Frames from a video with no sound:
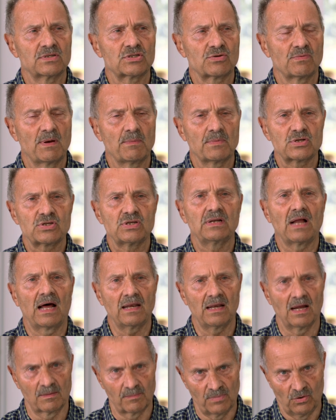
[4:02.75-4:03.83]

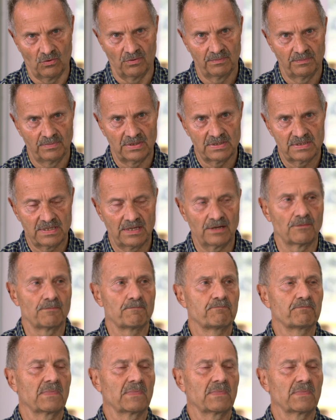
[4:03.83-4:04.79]
Schwermaschinenanlagenbau Ministerium.